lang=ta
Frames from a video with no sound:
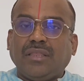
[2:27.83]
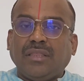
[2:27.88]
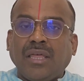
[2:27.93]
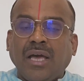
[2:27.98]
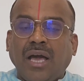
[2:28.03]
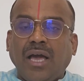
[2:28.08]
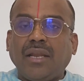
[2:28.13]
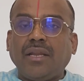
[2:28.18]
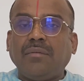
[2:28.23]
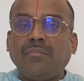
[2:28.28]

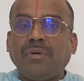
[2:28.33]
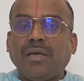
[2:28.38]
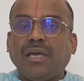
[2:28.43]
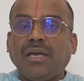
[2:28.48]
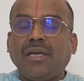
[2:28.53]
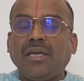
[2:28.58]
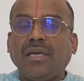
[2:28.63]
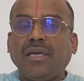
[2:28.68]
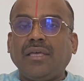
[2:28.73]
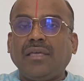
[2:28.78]

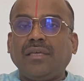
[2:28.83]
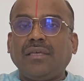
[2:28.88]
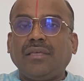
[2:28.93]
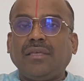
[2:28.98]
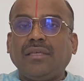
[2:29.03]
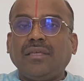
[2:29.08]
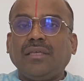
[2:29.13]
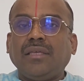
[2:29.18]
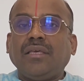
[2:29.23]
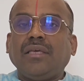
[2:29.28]
தானமாக
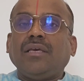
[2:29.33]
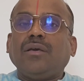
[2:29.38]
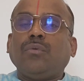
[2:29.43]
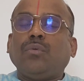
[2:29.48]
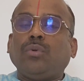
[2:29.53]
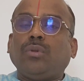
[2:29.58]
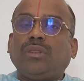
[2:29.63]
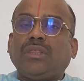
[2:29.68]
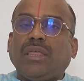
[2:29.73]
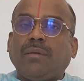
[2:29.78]

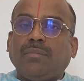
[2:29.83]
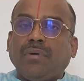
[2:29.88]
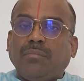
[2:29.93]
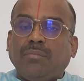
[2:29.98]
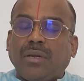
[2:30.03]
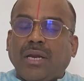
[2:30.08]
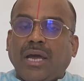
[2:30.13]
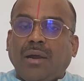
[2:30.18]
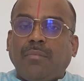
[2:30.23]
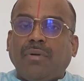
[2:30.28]
உத்தம
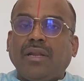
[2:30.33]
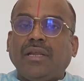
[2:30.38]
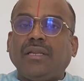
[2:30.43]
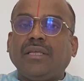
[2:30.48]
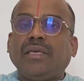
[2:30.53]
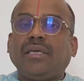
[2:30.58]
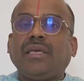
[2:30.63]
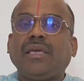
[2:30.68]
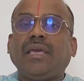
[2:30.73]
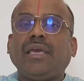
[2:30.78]

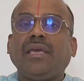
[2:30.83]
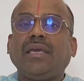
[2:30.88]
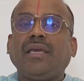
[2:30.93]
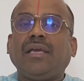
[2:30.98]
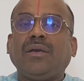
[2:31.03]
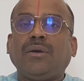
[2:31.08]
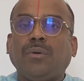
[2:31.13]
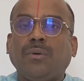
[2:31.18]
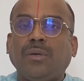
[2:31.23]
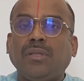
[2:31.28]
பிராமணனுக்கே
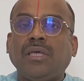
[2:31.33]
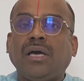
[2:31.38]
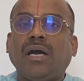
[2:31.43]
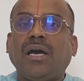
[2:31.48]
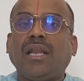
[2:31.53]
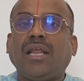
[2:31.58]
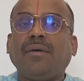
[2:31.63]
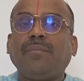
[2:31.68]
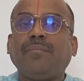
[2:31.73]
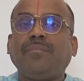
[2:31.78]

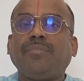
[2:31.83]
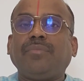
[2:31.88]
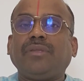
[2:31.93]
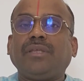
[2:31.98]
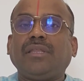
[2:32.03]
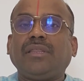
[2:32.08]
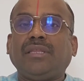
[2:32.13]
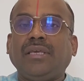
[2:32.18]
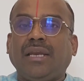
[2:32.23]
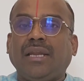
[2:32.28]
கோதானம்
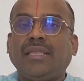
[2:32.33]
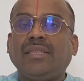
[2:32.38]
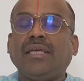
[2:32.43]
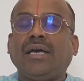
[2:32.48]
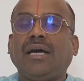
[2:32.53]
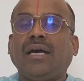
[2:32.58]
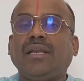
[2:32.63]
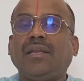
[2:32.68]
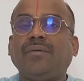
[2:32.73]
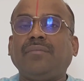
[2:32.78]

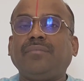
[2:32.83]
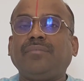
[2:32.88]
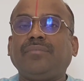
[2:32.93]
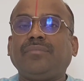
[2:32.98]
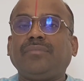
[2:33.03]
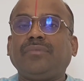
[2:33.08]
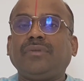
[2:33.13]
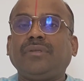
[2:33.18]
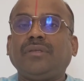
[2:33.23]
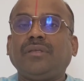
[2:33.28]
திலதானம்
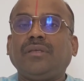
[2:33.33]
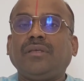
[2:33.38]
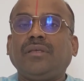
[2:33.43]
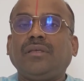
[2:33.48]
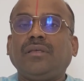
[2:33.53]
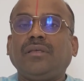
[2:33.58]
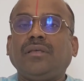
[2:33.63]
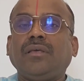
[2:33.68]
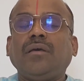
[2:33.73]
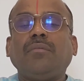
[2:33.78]

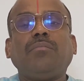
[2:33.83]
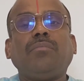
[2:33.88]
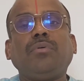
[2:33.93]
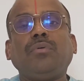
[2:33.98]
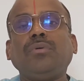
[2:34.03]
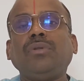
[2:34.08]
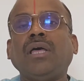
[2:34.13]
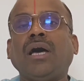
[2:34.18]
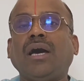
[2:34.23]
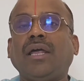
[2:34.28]

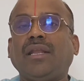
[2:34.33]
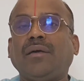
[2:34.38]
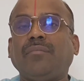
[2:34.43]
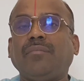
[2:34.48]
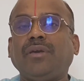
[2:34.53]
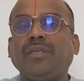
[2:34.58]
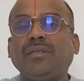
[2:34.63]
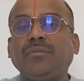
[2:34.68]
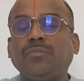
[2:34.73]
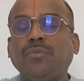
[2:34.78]
பூதானம்
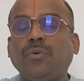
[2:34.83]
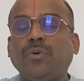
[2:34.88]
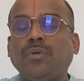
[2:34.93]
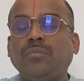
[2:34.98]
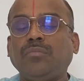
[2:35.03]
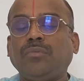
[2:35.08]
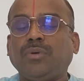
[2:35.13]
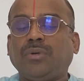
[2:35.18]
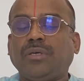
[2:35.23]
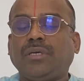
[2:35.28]
இது
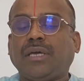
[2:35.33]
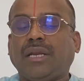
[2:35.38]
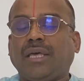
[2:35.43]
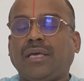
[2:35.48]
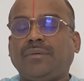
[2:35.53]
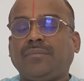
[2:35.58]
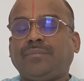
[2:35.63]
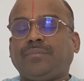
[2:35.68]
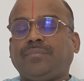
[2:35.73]
மூணும் கொடுக்கலாம்